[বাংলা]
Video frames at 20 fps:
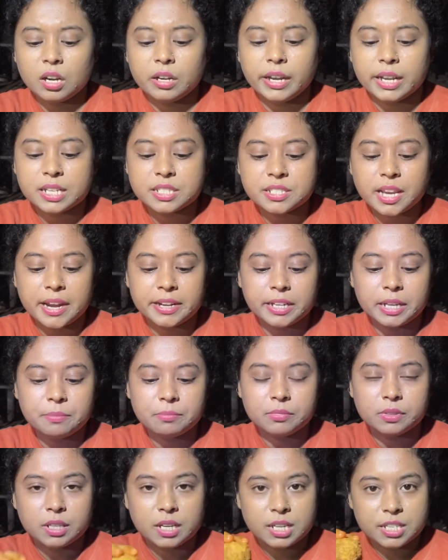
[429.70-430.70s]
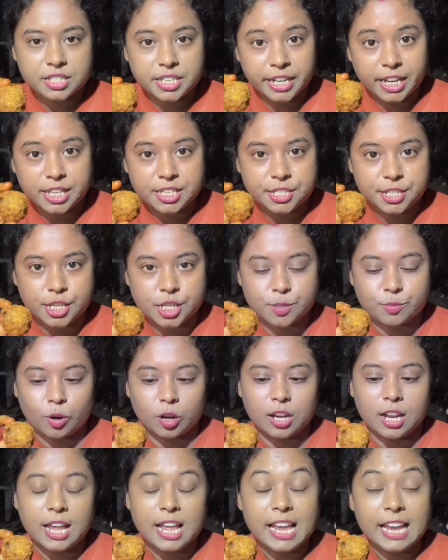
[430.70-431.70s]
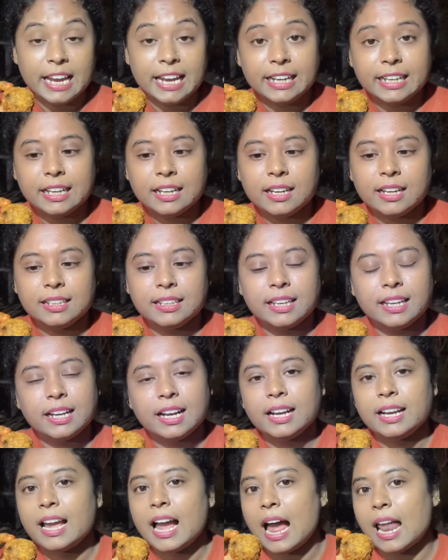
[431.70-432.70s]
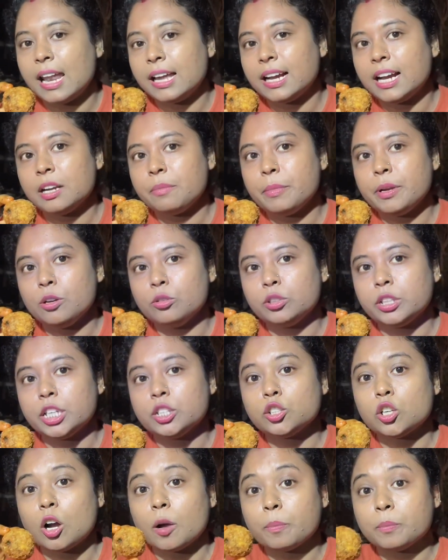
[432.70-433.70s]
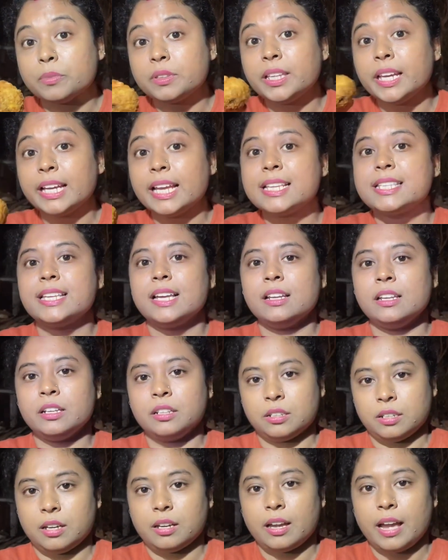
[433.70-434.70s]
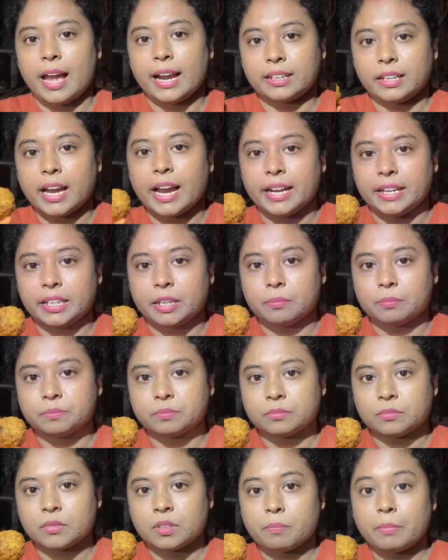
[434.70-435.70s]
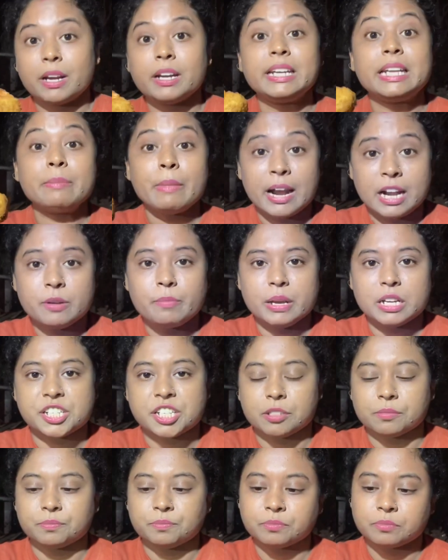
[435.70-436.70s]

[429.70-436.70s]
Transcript: নেক্সট আইটেম চিকেন চিজ বল এটা এদের এখানে আলাকাট মেনুতে সব থেকে সেলিং একটা আইটেম মানে ডিমান্ড বেশি